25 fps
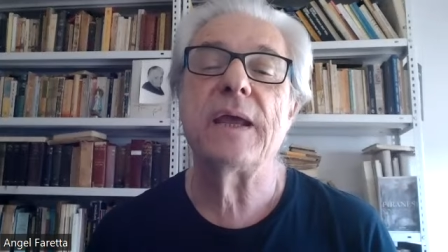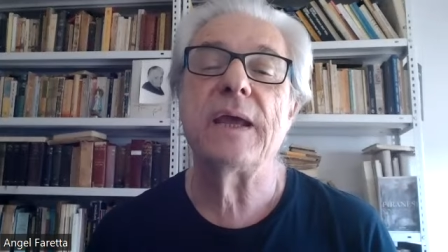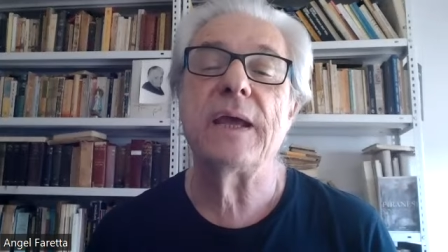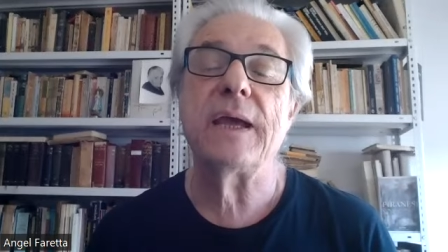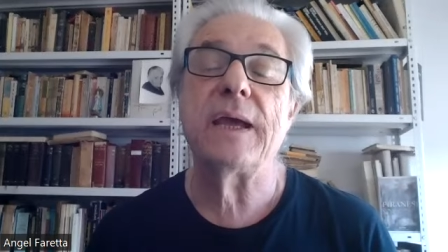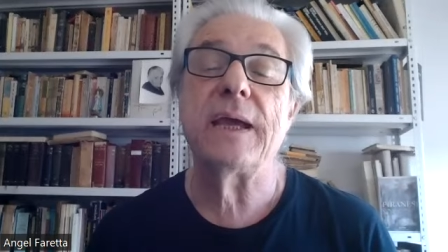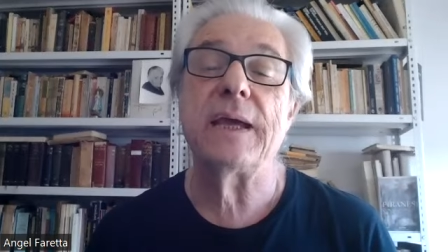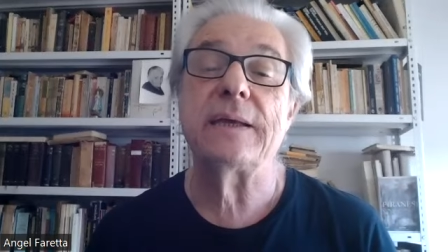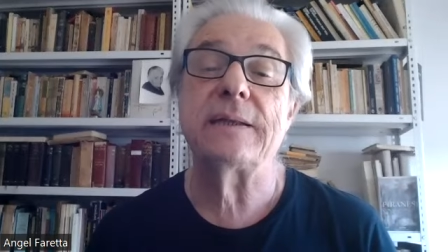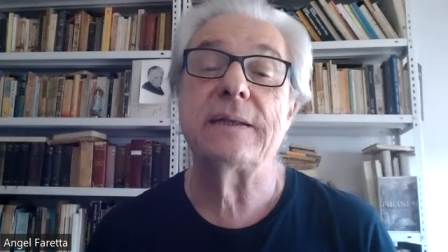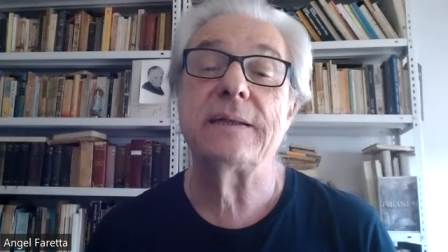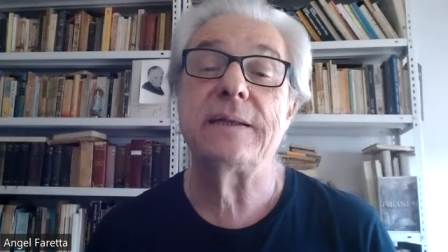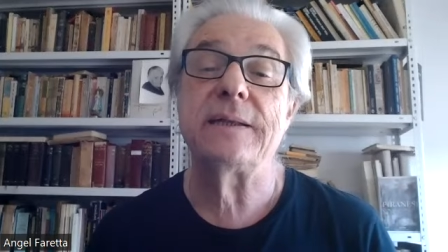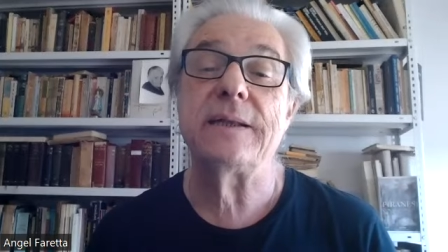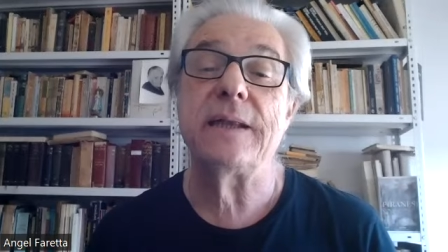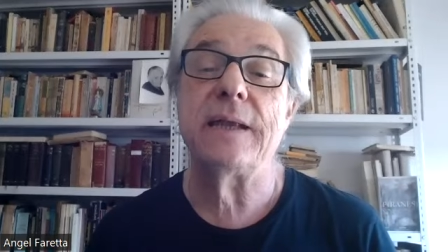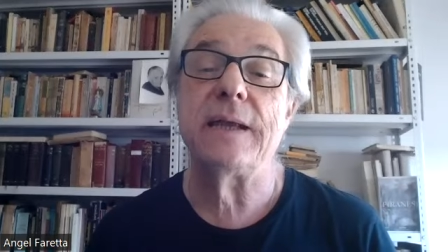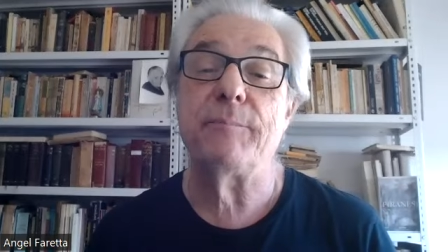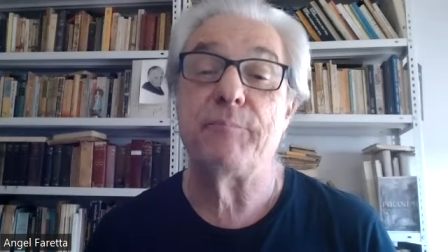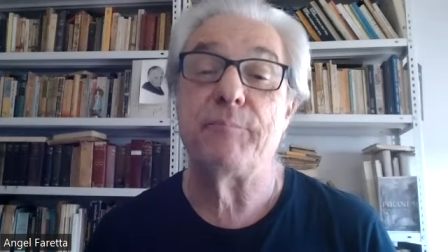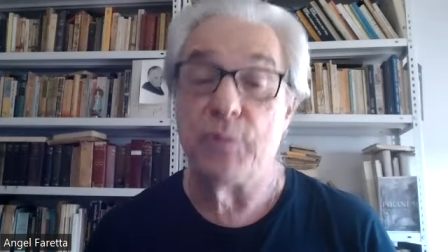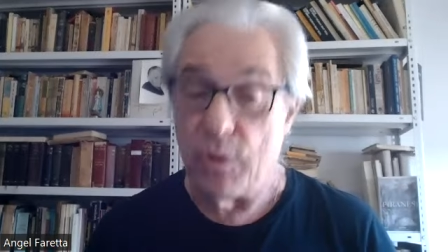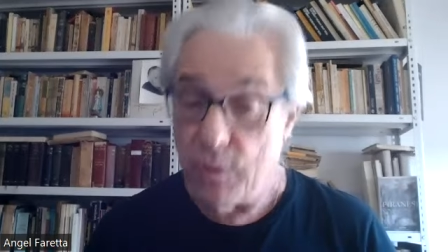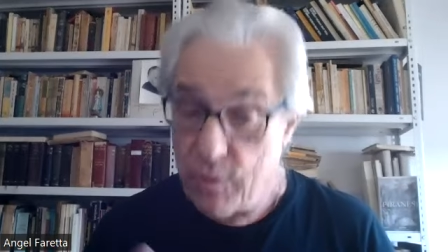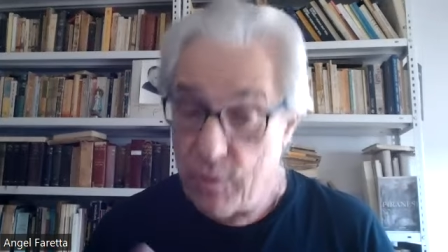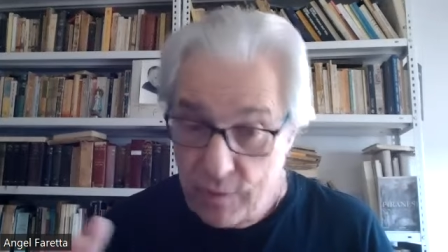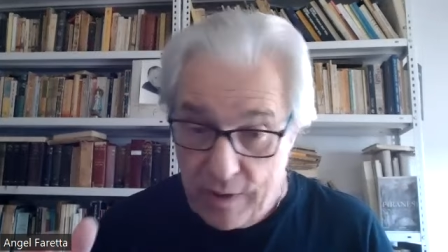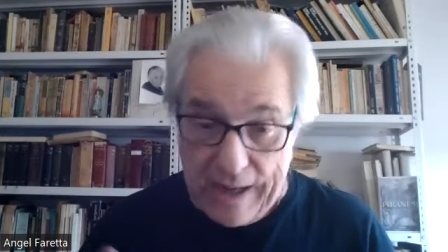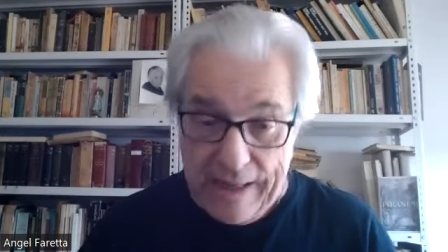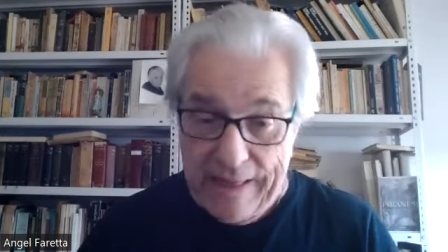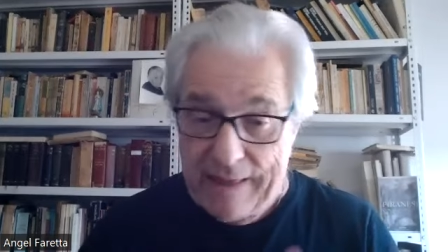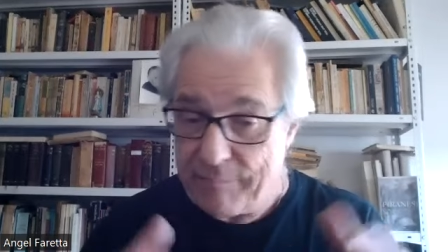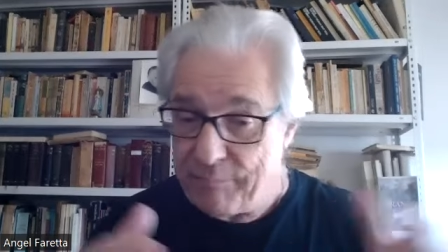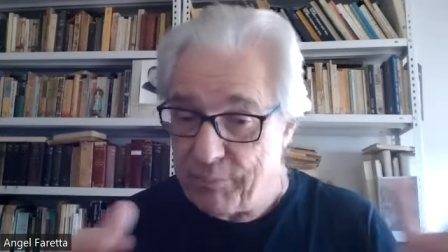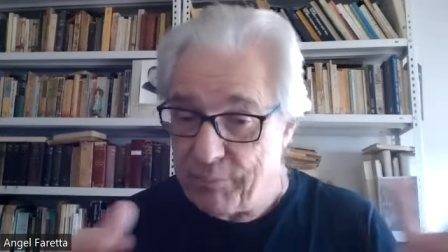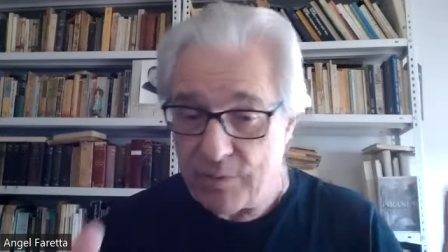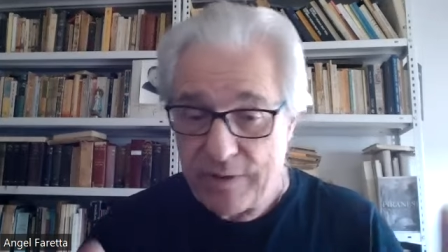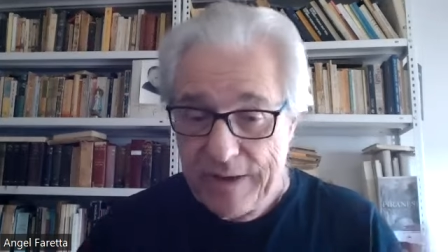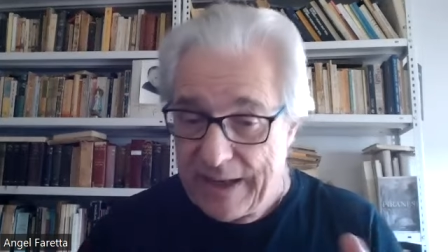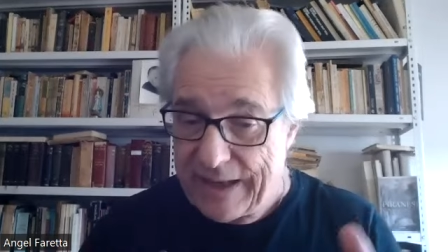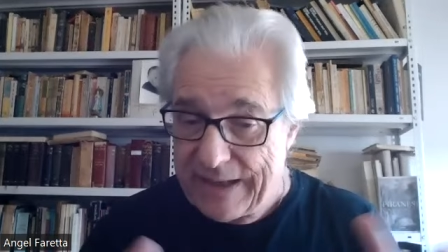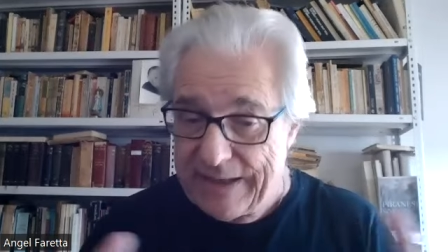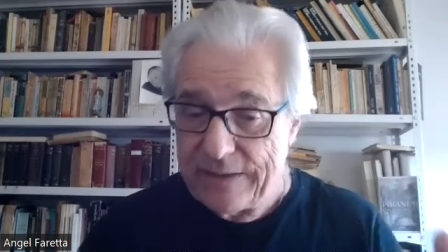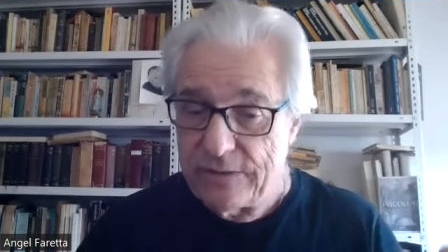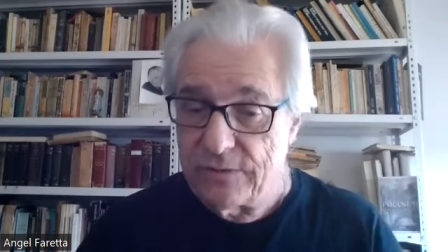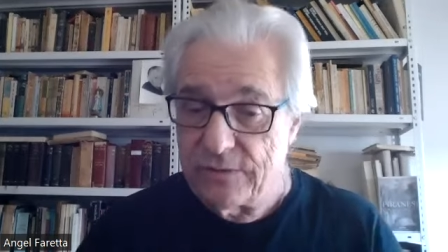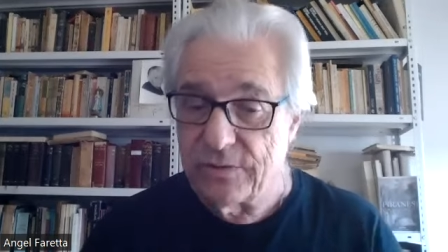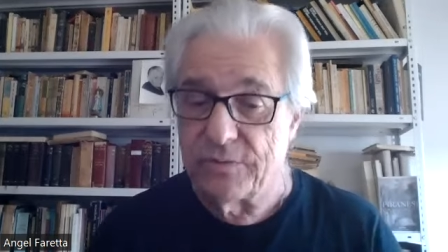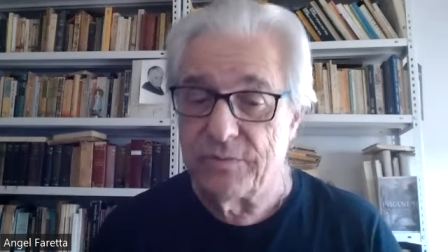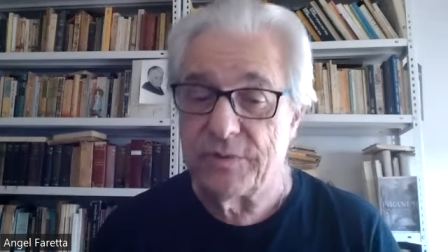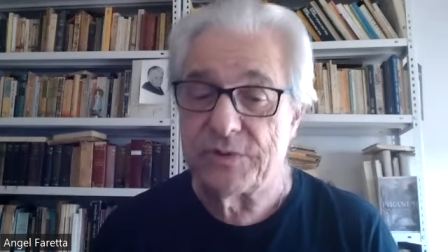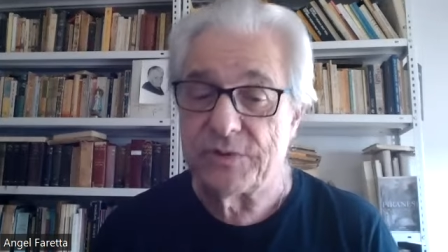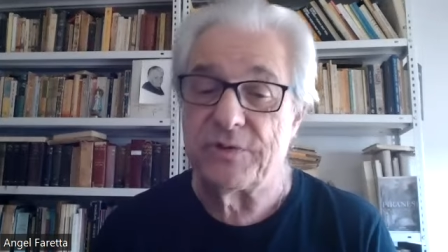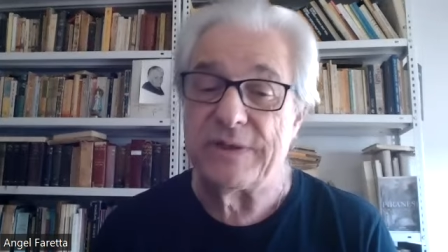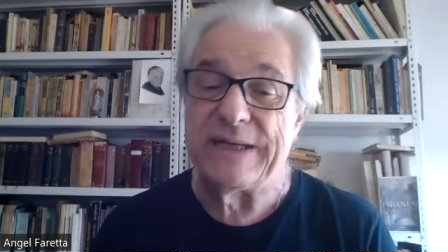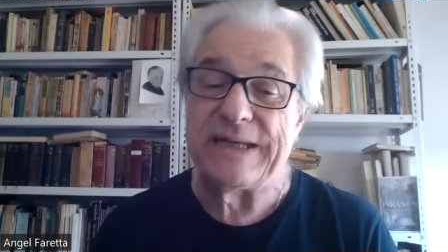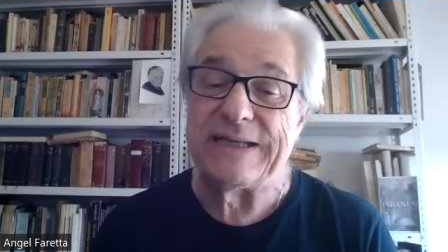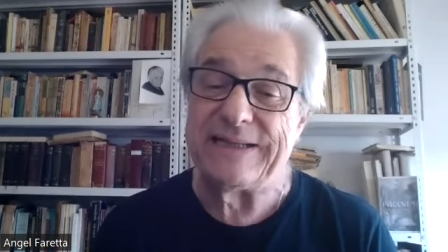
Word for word: este, prologadas por él y todo eso,